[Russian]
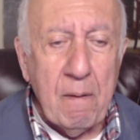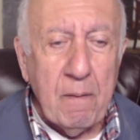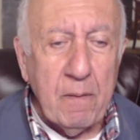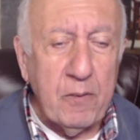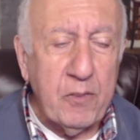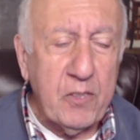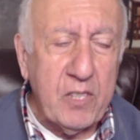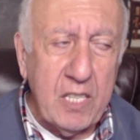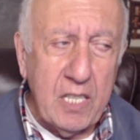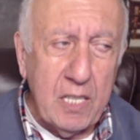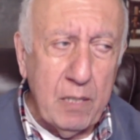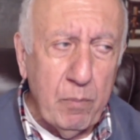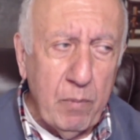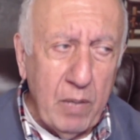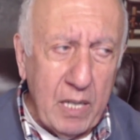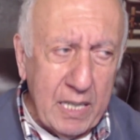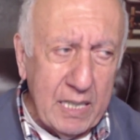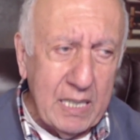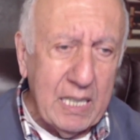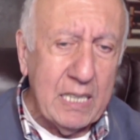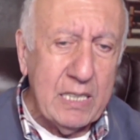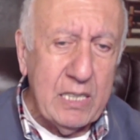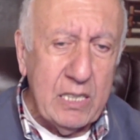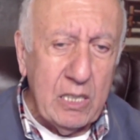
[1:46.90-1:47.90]
в Кремле
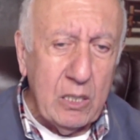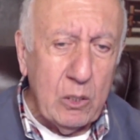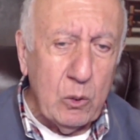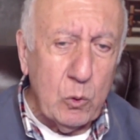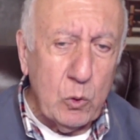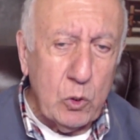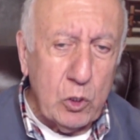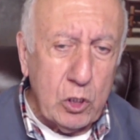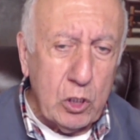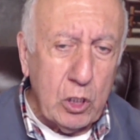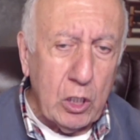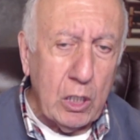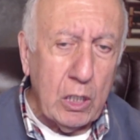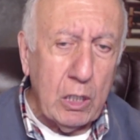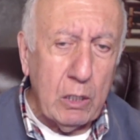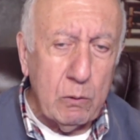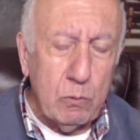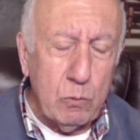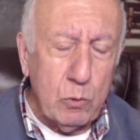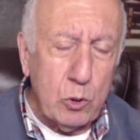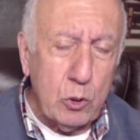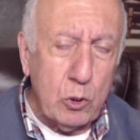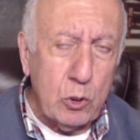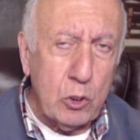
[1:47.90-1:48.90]

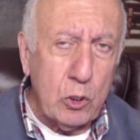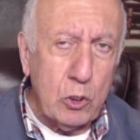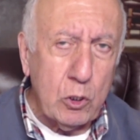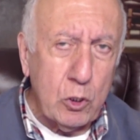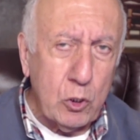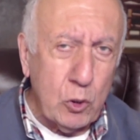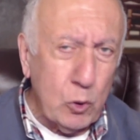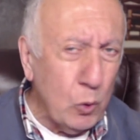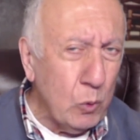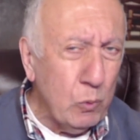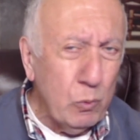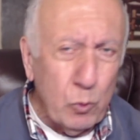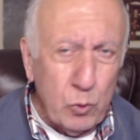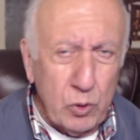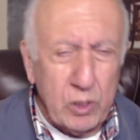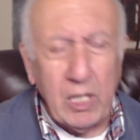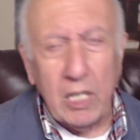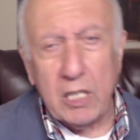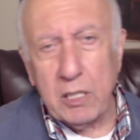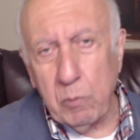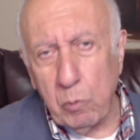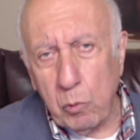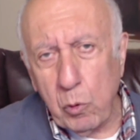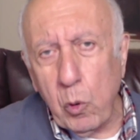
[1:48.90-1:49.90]
надеются, что, ну
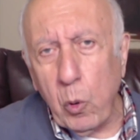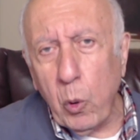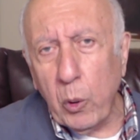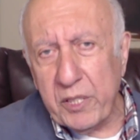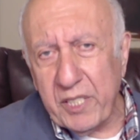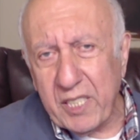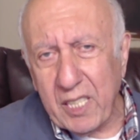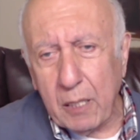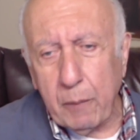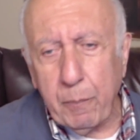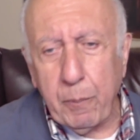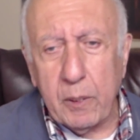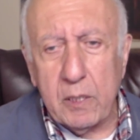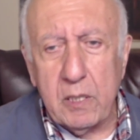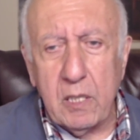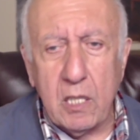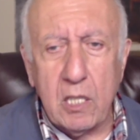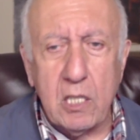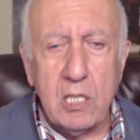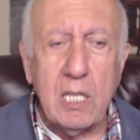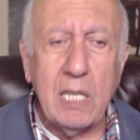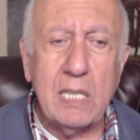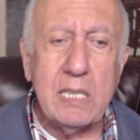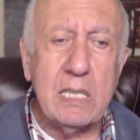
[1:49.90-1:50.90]
скажем, годик
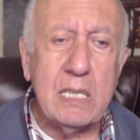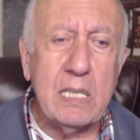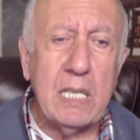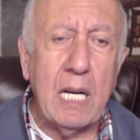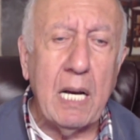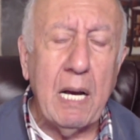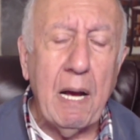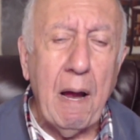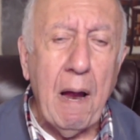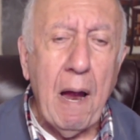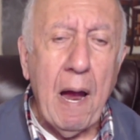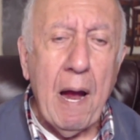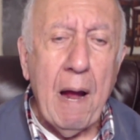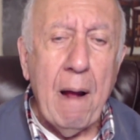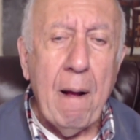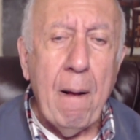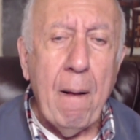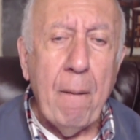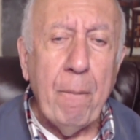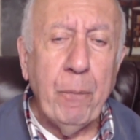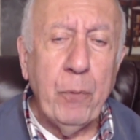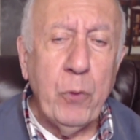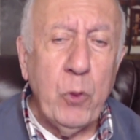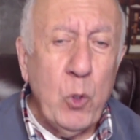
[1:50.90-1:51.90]
продержаться,
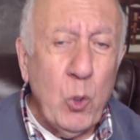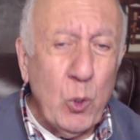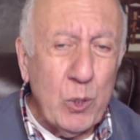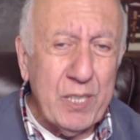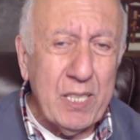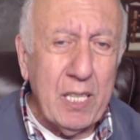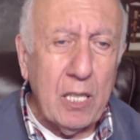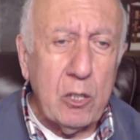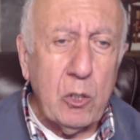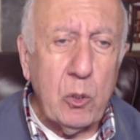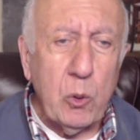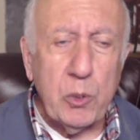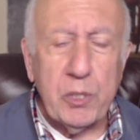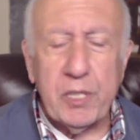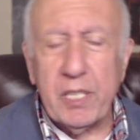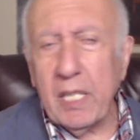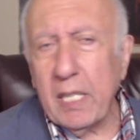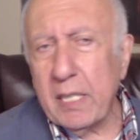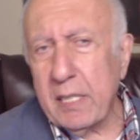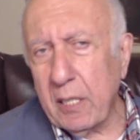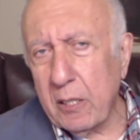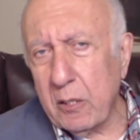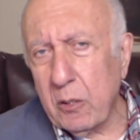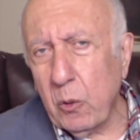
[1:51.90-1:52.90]
но зато за
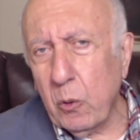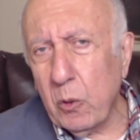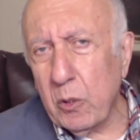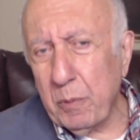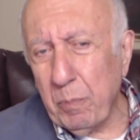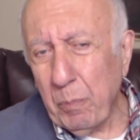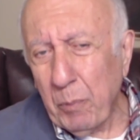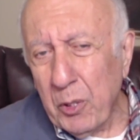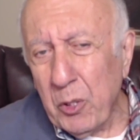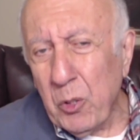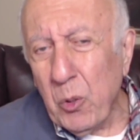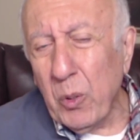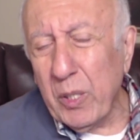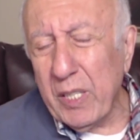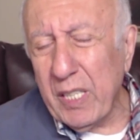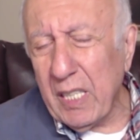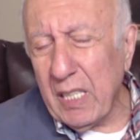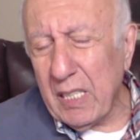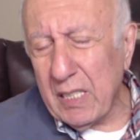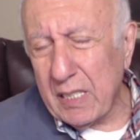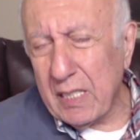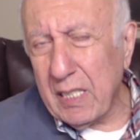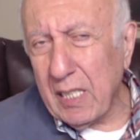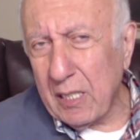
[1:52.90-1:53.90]
этот год
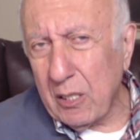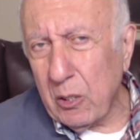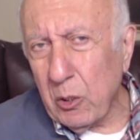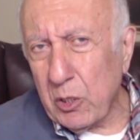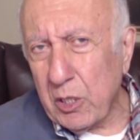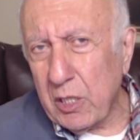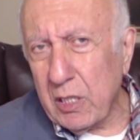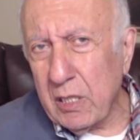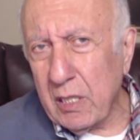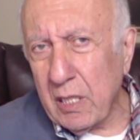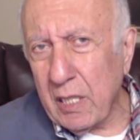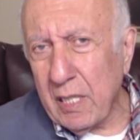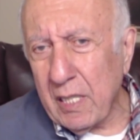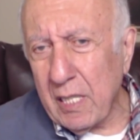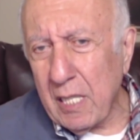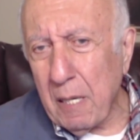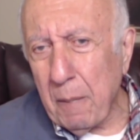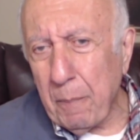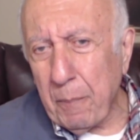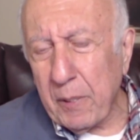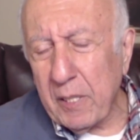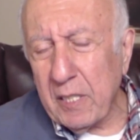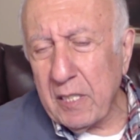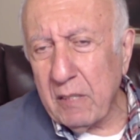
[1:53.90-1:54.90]
многие, с их точки зрения,
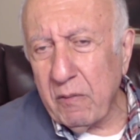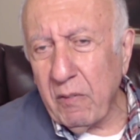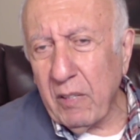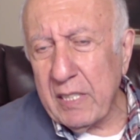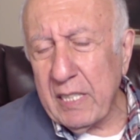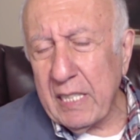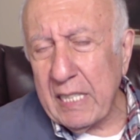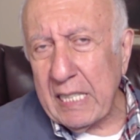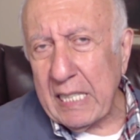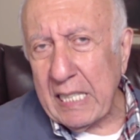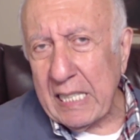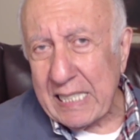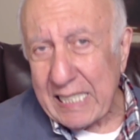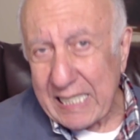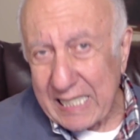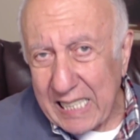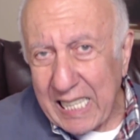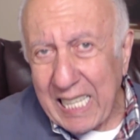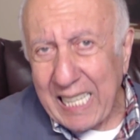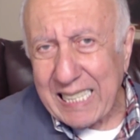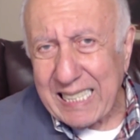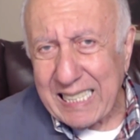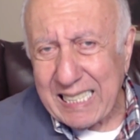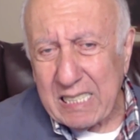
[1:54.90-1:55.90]
производители
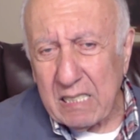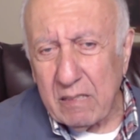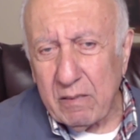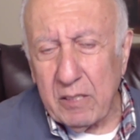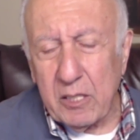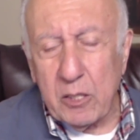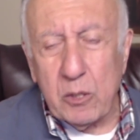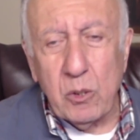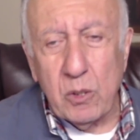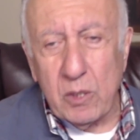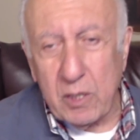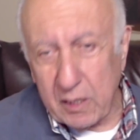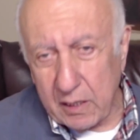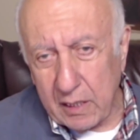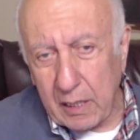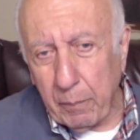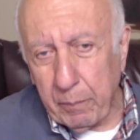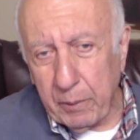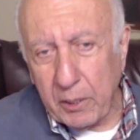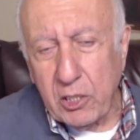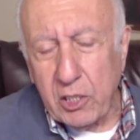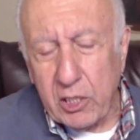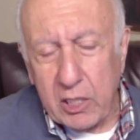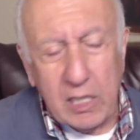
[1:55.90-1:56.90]
сланцевой, то есть
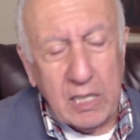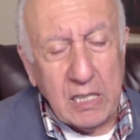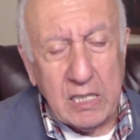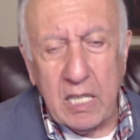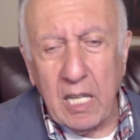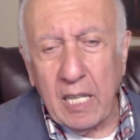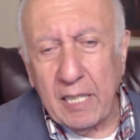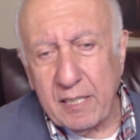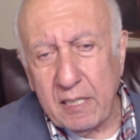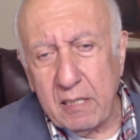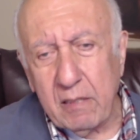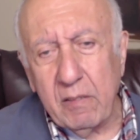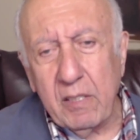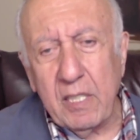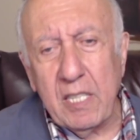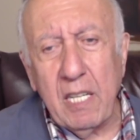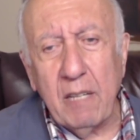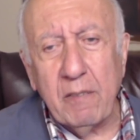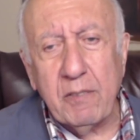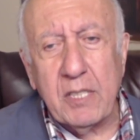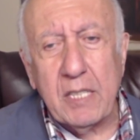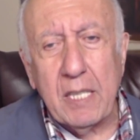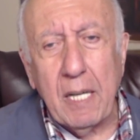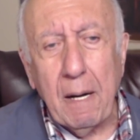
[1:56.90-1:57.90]
добытчики сланцевой
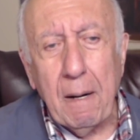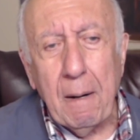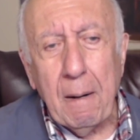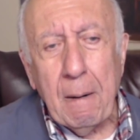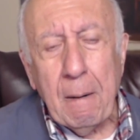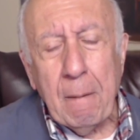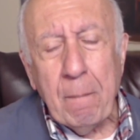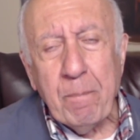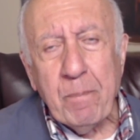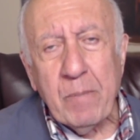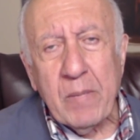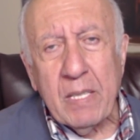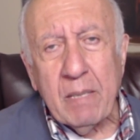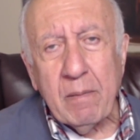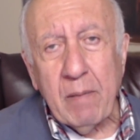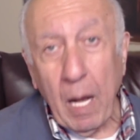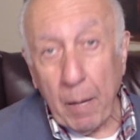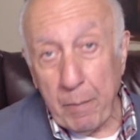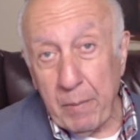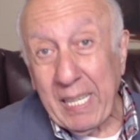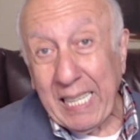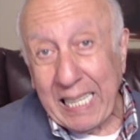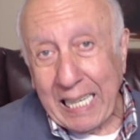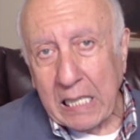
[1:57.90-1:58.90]
нефти,
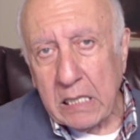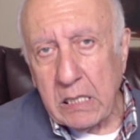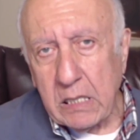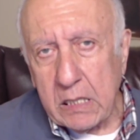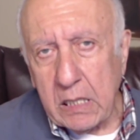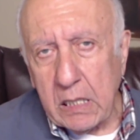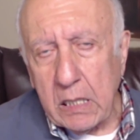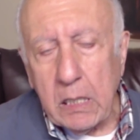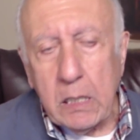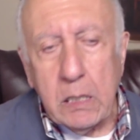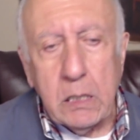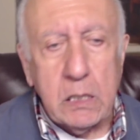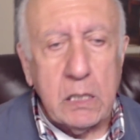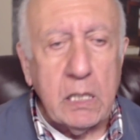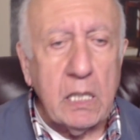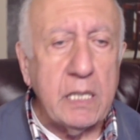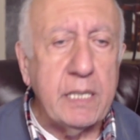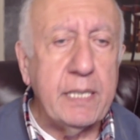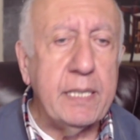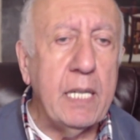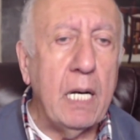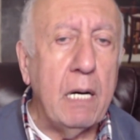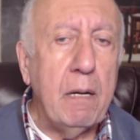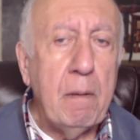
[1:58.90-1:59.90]
американские,
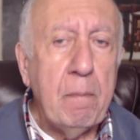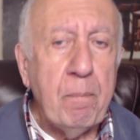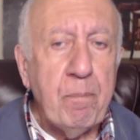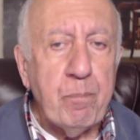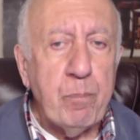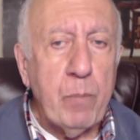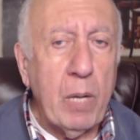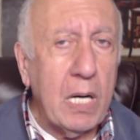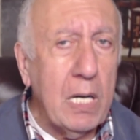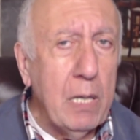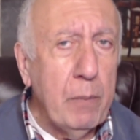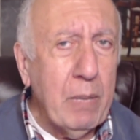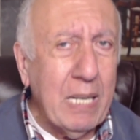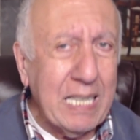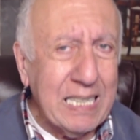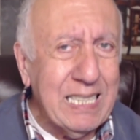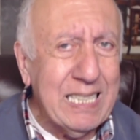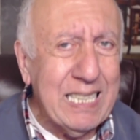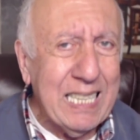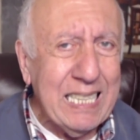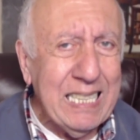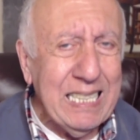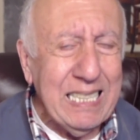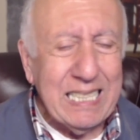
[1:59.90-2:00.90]
естественно, могли бы
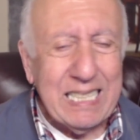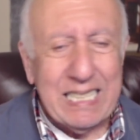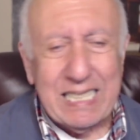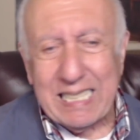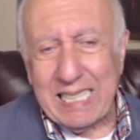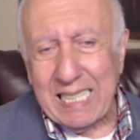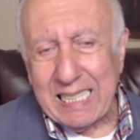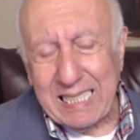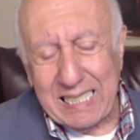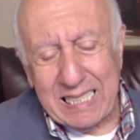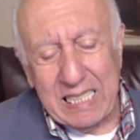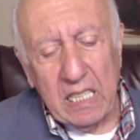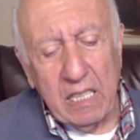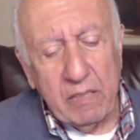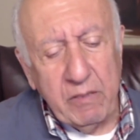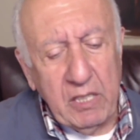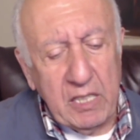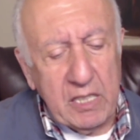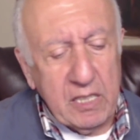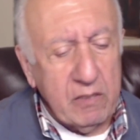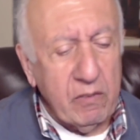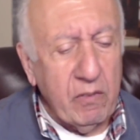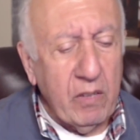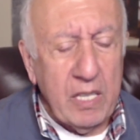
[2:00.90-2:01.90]
разориться,
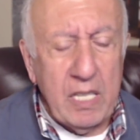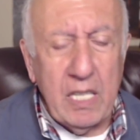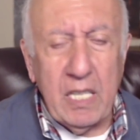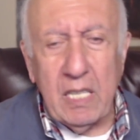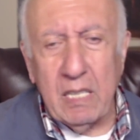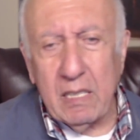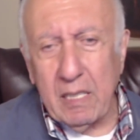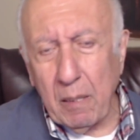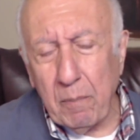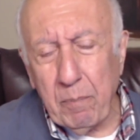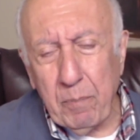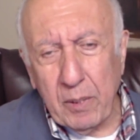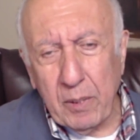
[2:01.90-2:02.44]
остановить свои там